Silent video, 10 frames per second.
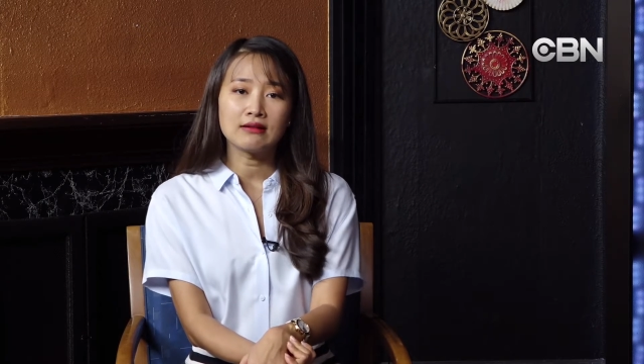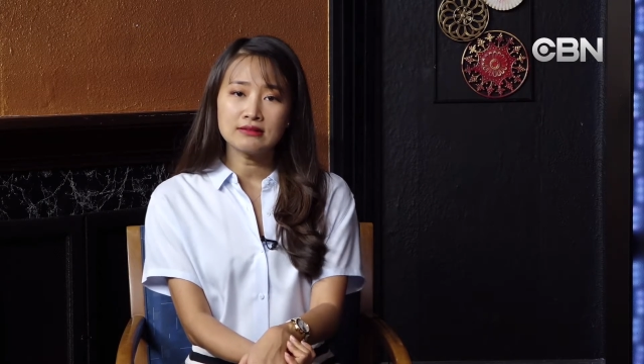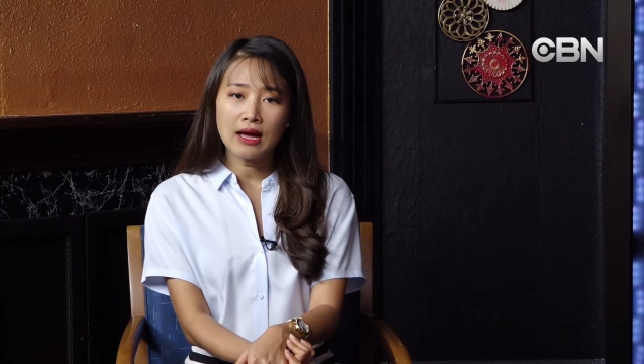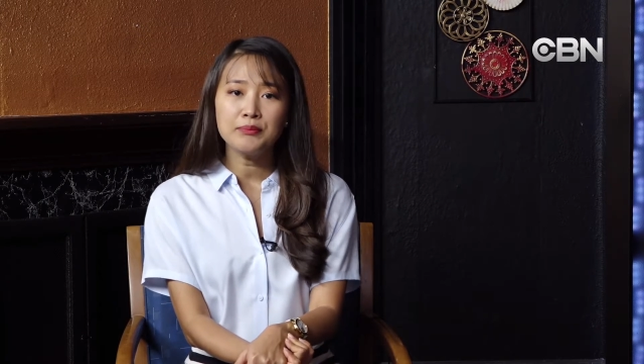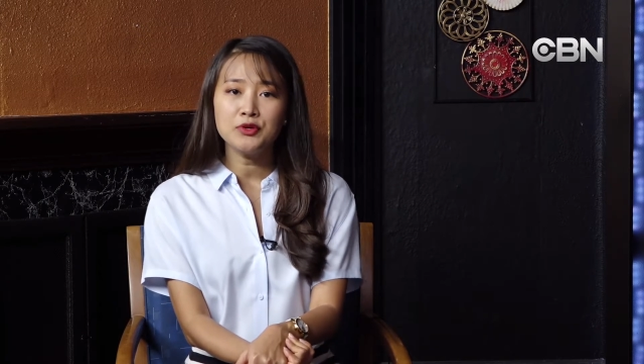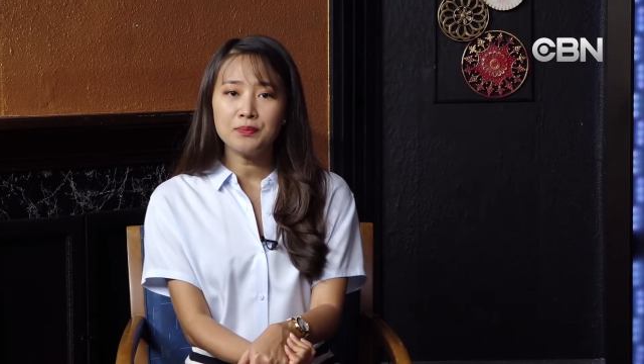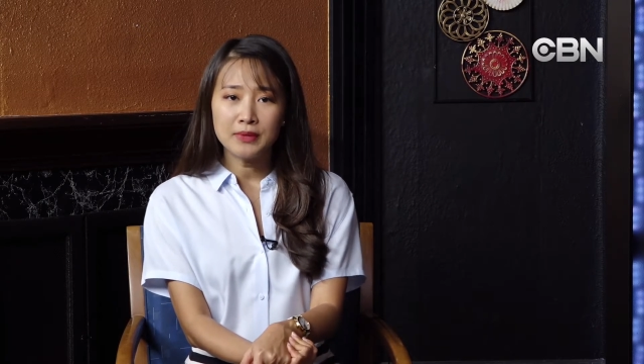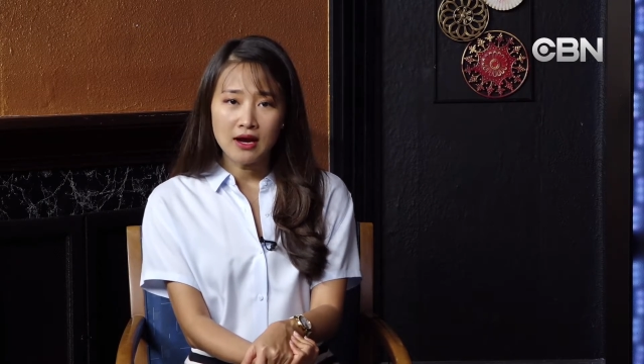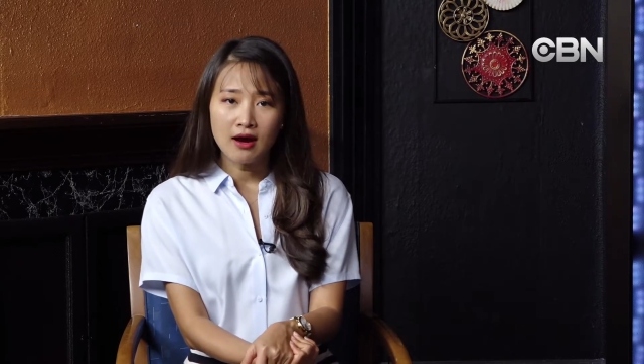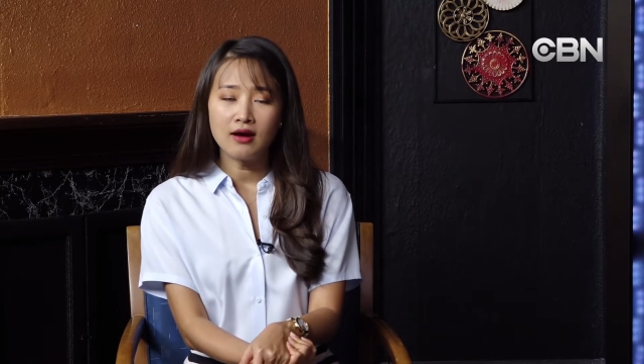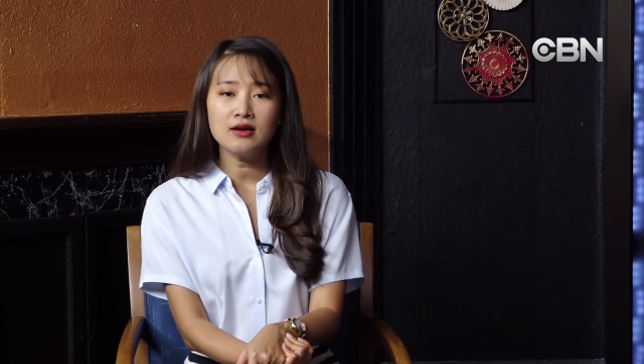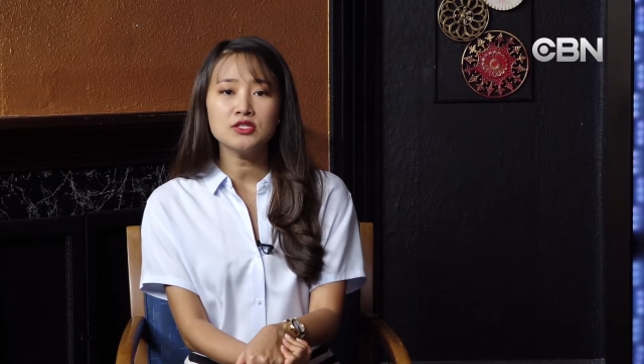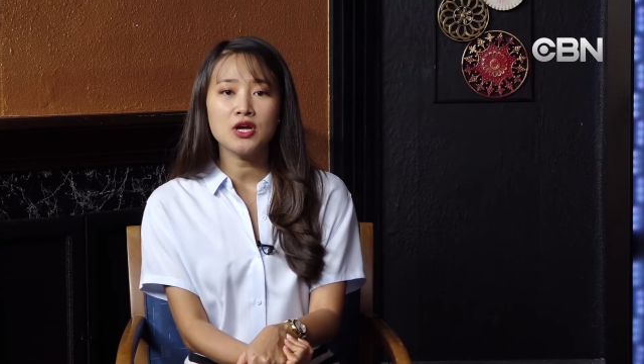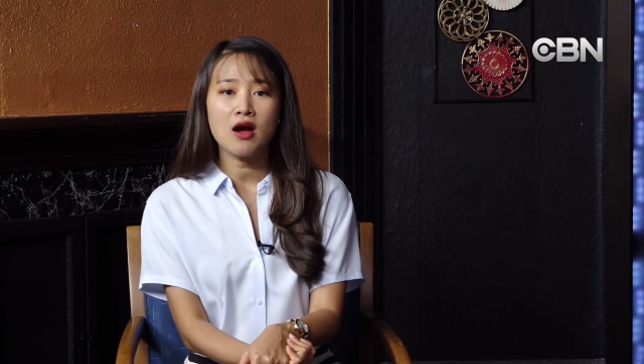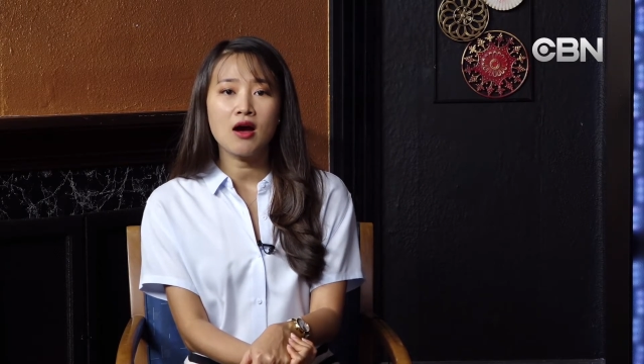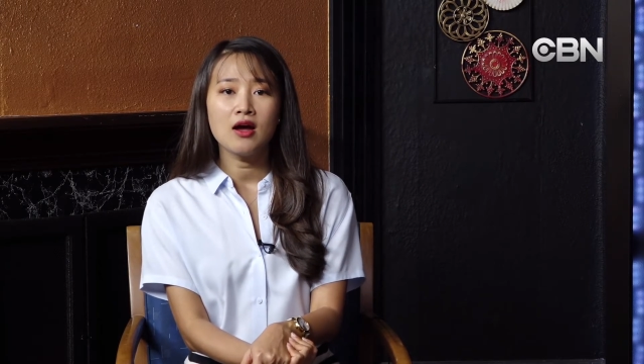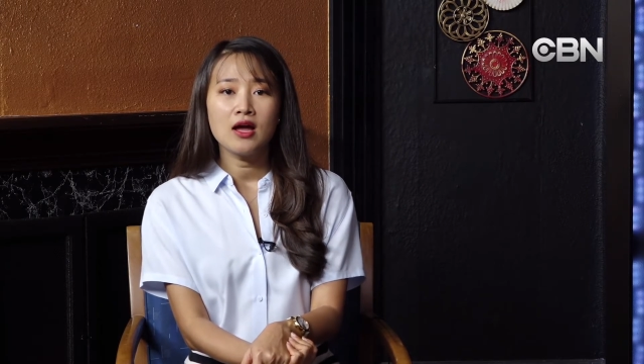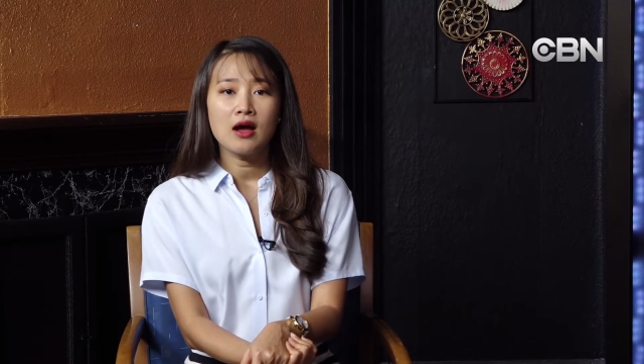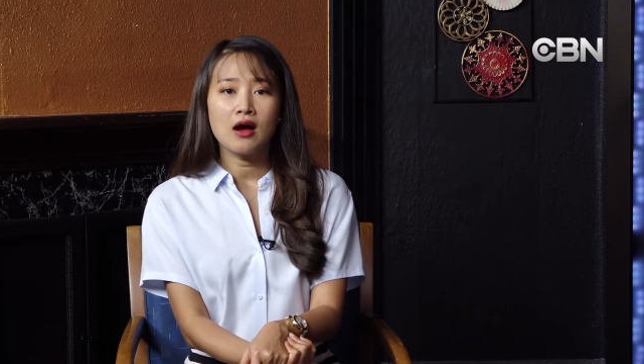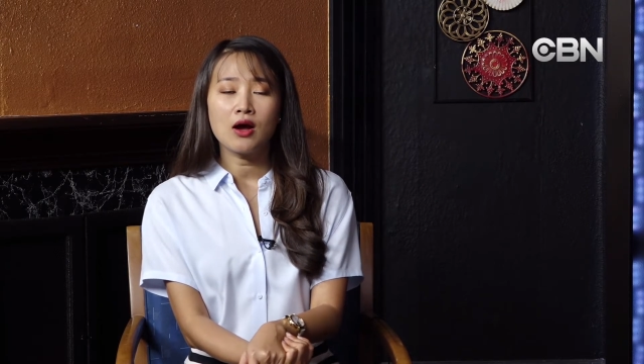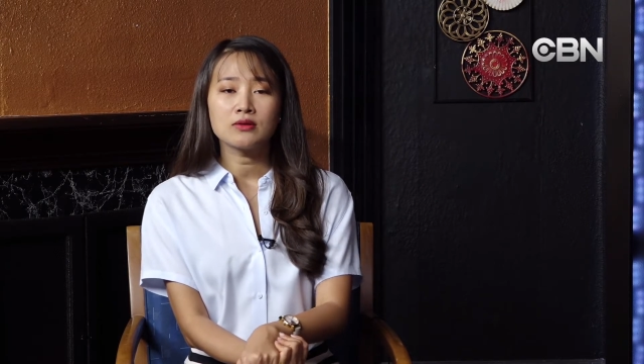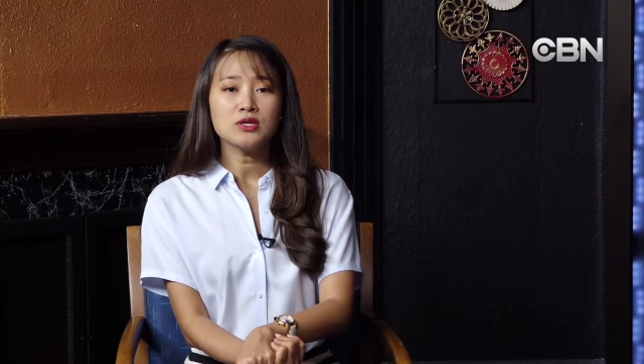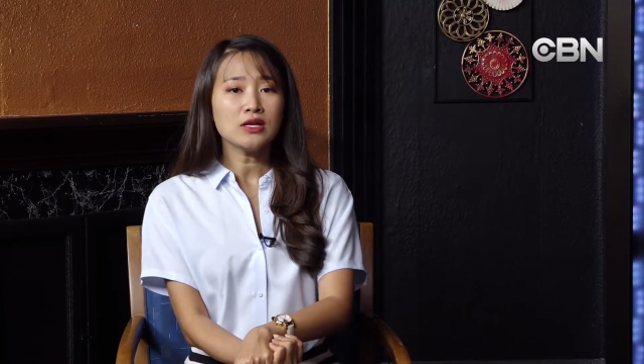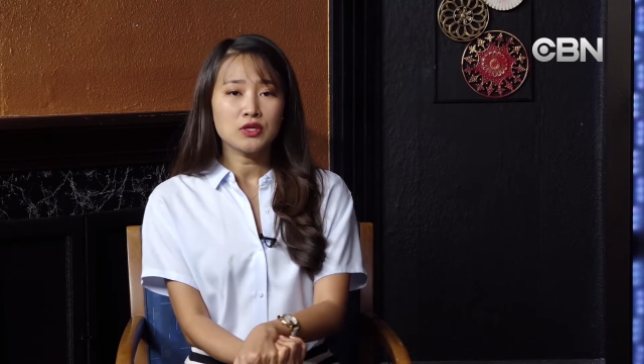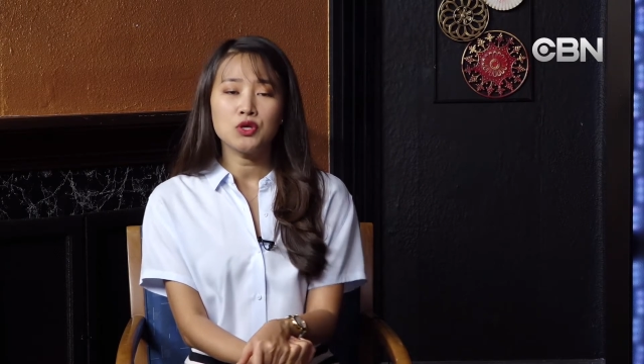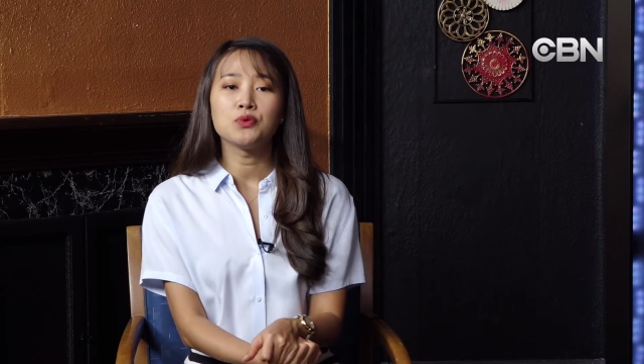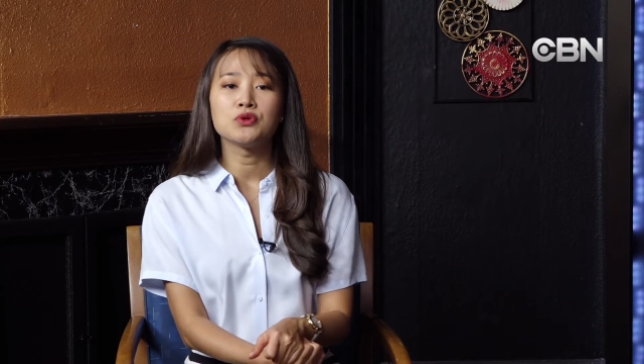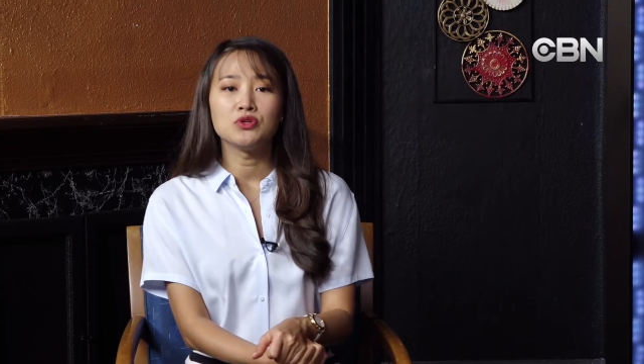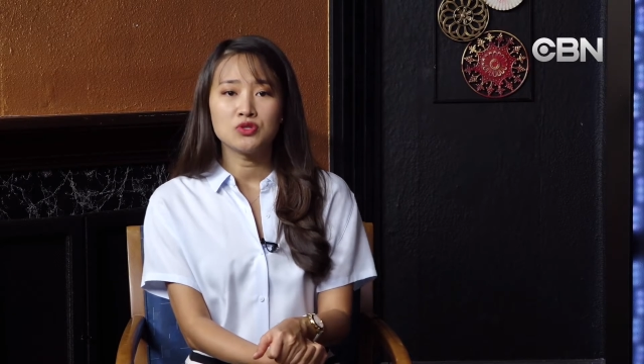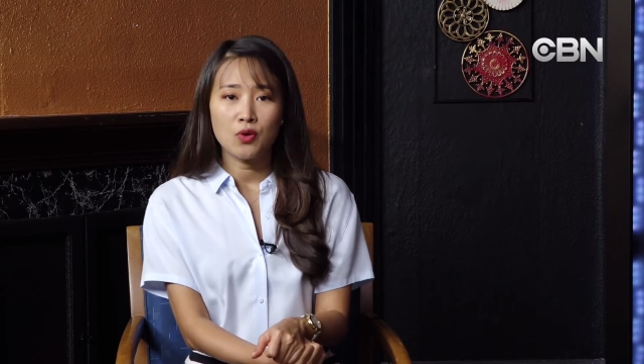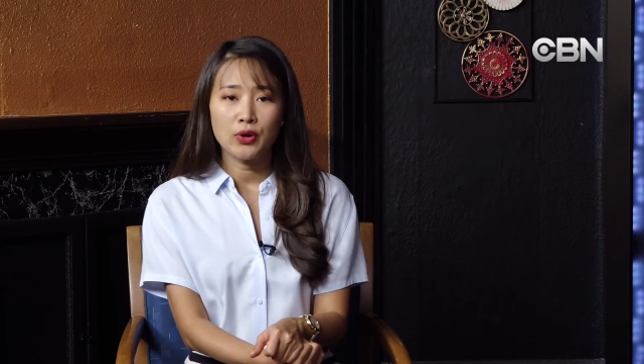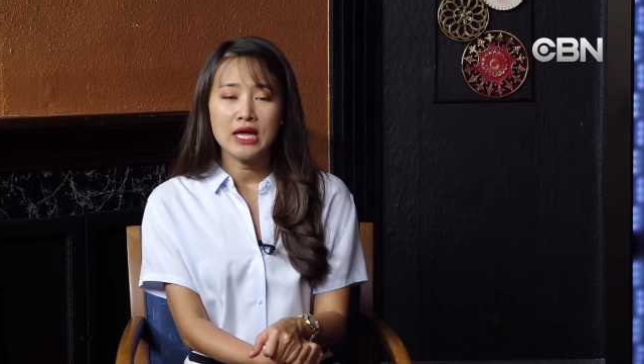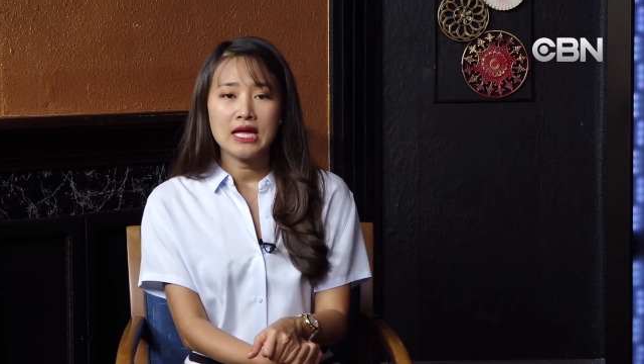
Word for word: tâm giúp đỡ cho rất là nhiều người rồi.